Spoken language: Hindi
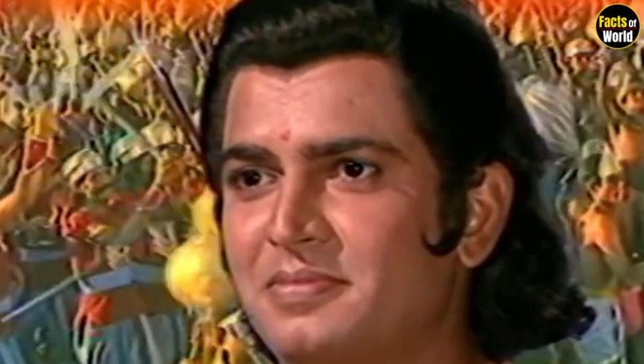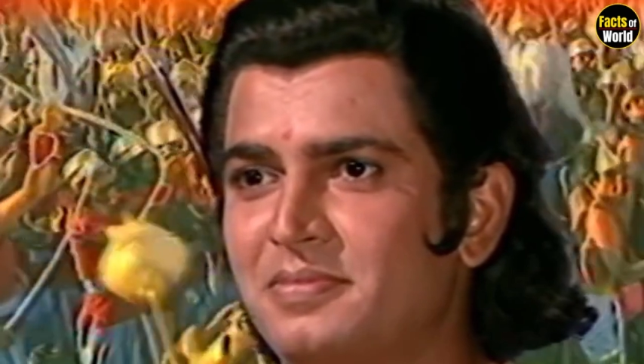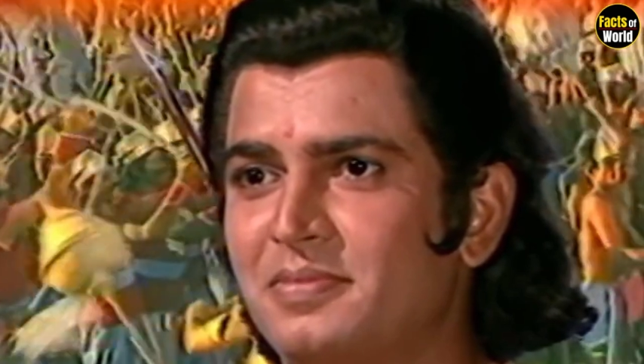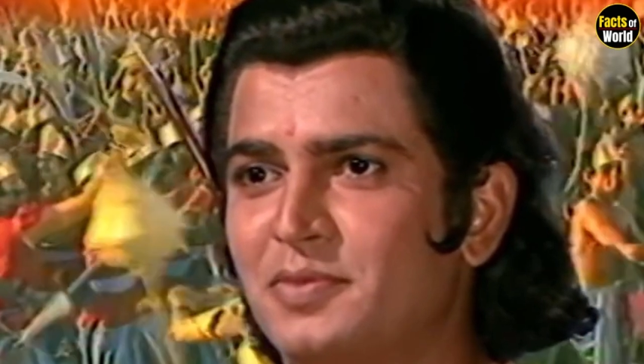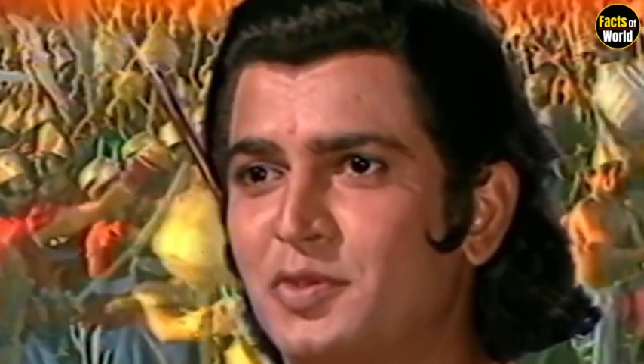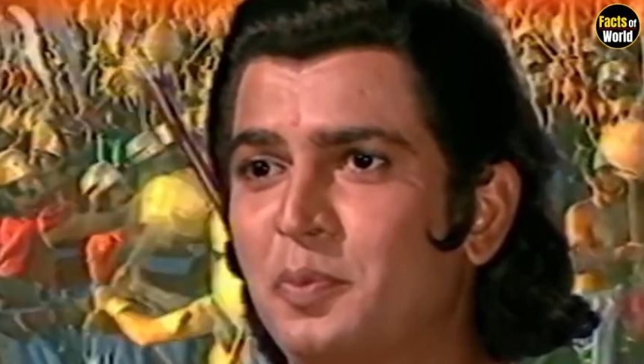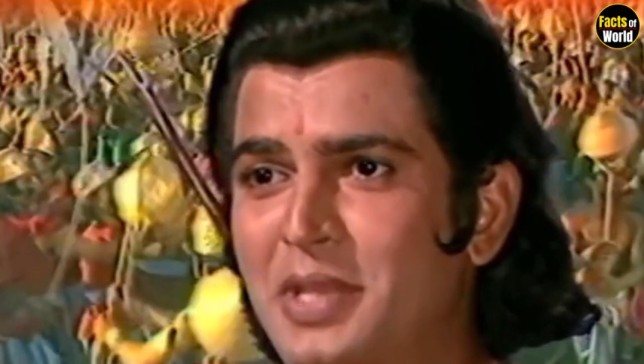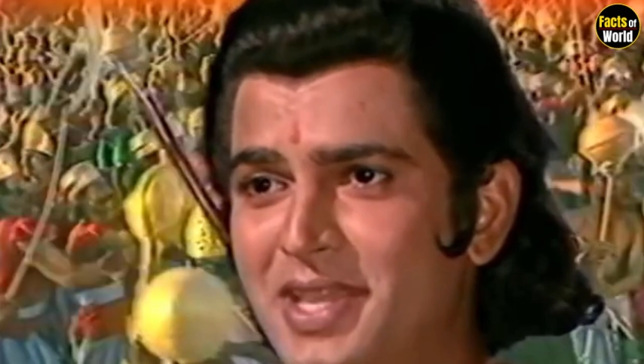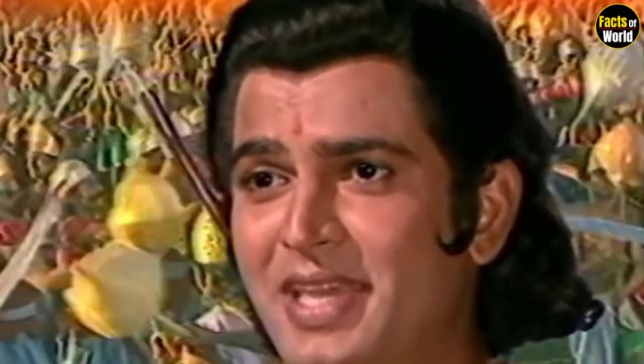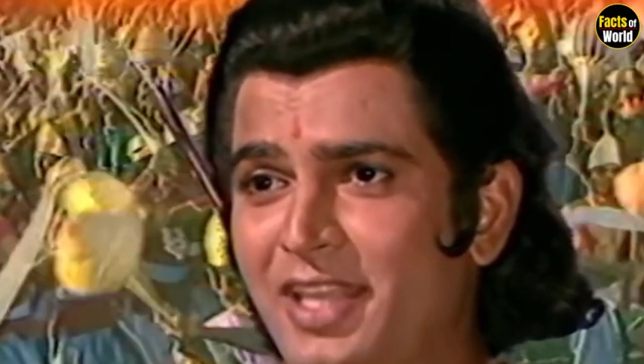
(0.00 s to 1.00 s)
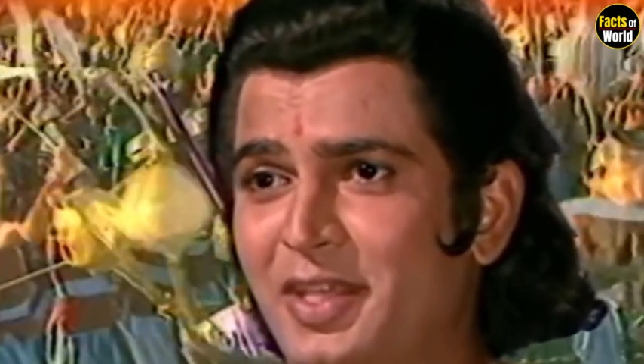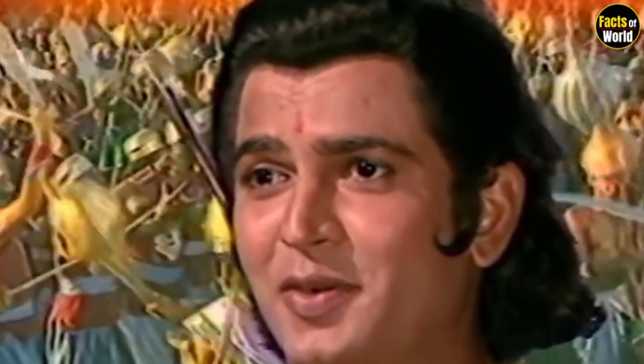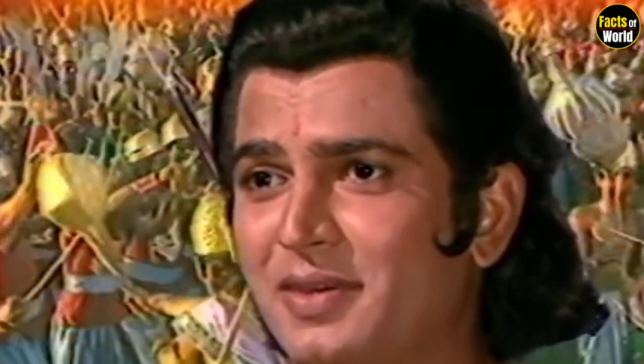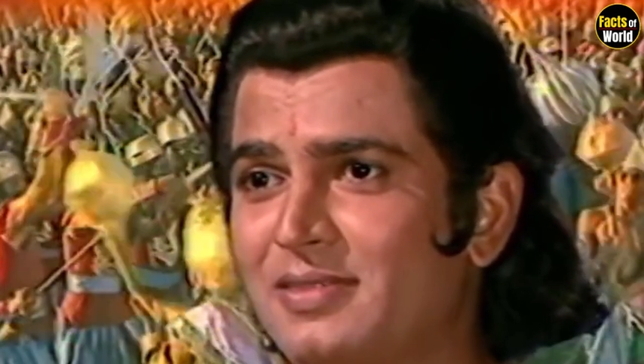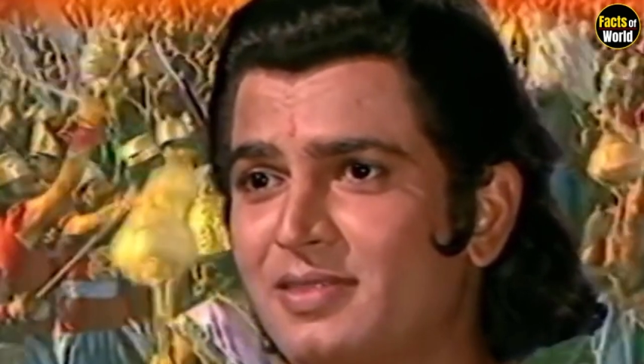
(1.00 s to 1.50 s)
उनके पास
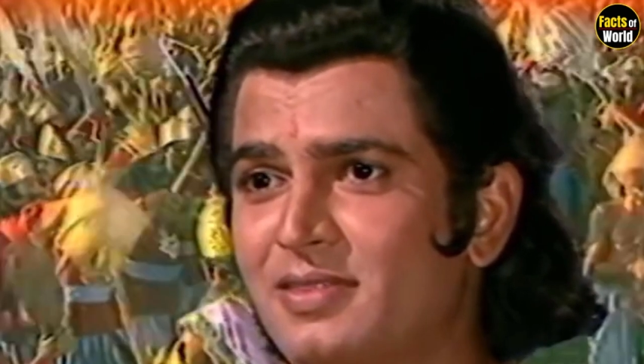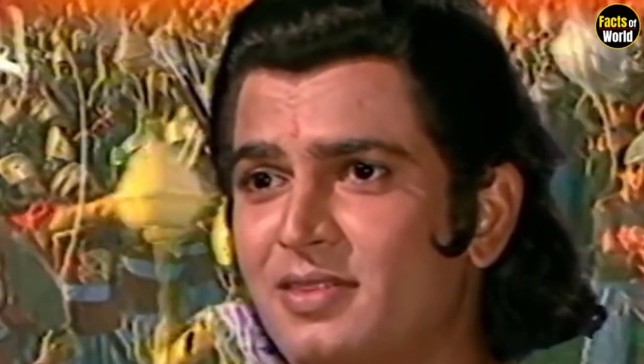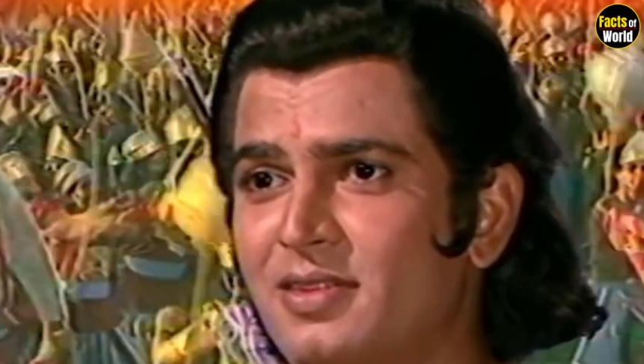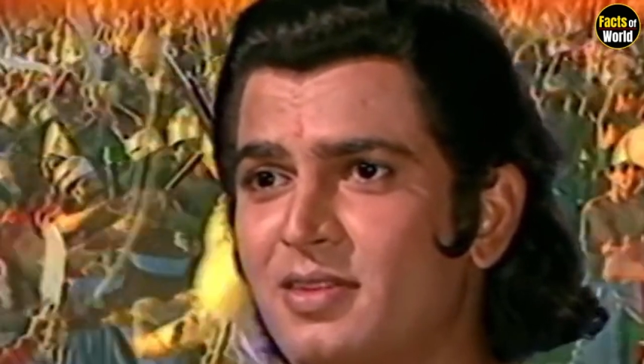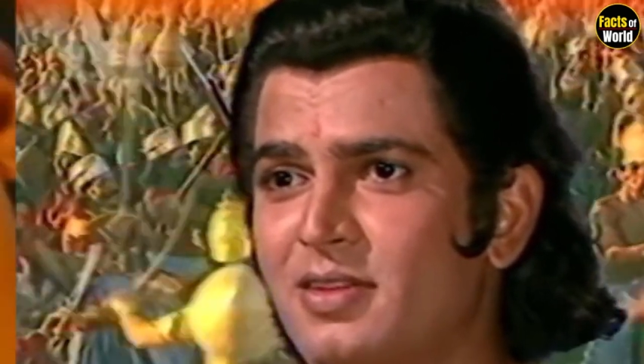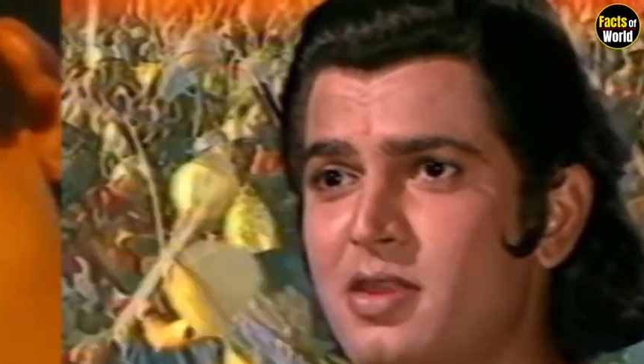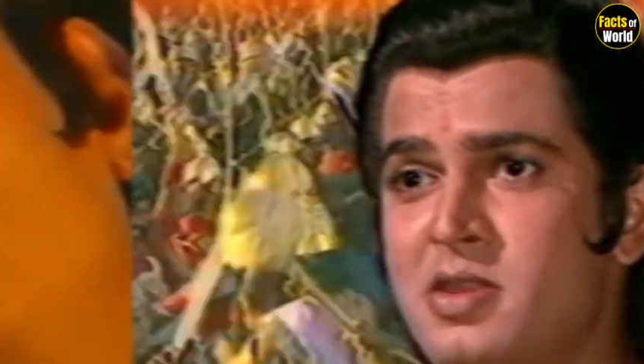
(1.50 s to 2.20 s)
असीम शक्तियां थी